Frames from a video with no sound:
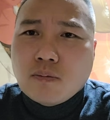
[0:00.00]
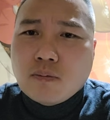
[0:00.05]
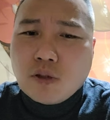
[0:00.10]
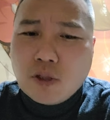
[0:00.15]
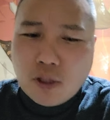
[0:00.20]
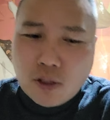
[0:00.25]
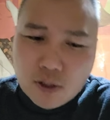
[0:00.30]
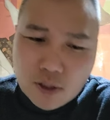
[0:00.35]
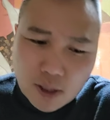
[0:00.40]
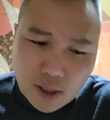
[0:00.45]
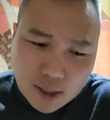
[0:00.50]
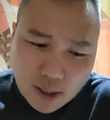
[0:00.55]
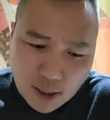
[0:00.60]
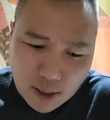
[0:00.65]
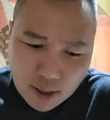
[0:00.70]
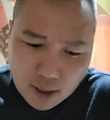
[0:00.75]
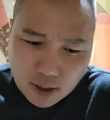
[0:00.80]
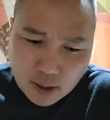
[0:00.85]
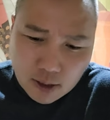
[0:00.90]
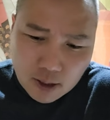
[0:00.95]

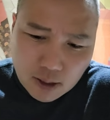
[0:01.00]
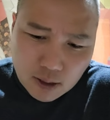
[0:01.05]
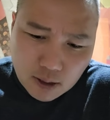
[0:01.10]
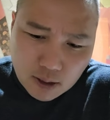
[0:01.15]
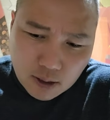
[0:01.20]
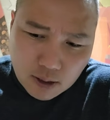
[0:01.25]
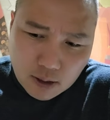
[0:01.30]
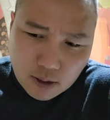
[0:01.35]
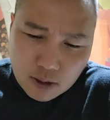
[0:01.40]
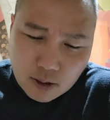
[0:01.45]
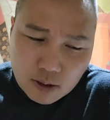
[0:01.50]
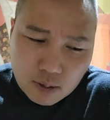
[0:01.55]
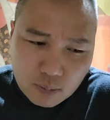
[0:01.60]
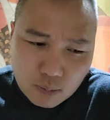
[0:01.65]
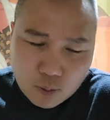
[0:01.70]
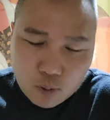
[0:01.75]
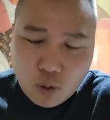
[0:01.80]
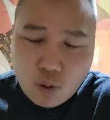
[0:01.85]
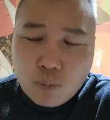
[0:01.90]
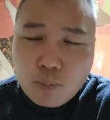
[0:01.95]
전제가
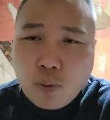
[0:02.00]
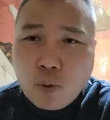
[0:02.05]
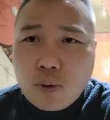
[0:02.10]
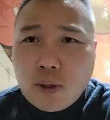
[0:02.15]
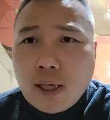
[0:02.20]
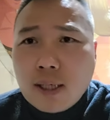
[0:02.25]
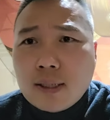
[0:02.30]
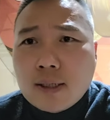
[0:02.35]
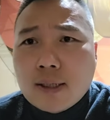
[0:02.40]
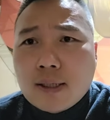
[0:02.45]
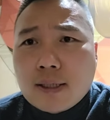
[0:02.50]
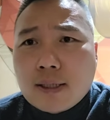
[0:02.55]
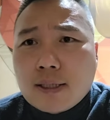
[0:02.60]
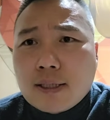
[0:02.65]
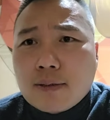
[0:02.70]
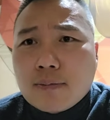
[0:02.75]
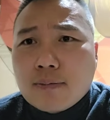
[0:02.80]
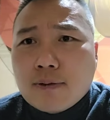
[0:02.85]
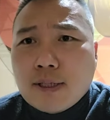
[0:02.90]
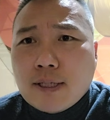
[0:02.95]
무조건 포기하는 거였기
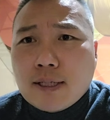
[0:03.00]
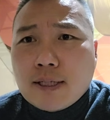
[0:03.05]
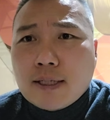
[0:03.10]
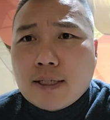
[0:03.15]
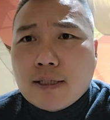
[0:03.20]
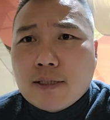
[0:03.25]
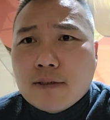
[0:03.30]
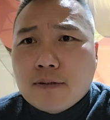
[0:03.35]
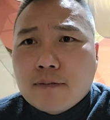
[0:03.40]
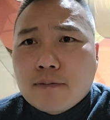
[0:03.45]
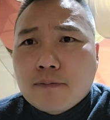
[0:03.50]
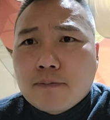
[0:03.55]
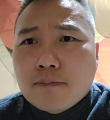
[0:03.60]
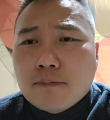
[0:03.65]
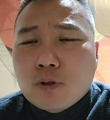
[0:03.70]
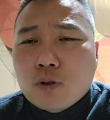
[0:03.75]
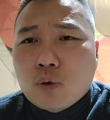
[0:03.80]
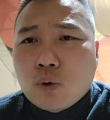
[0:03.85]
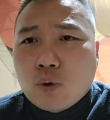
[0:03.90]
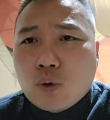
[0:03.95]
때문에
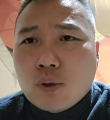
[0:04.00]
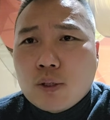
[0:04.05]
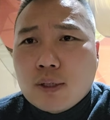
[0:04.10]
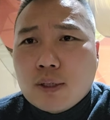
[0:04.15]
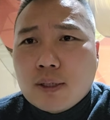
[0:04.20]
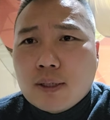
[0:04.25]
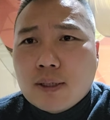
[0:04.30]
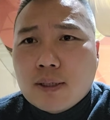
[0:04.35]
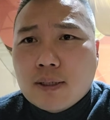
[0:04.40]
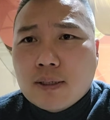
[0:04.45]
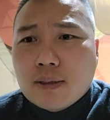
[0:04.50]
소유를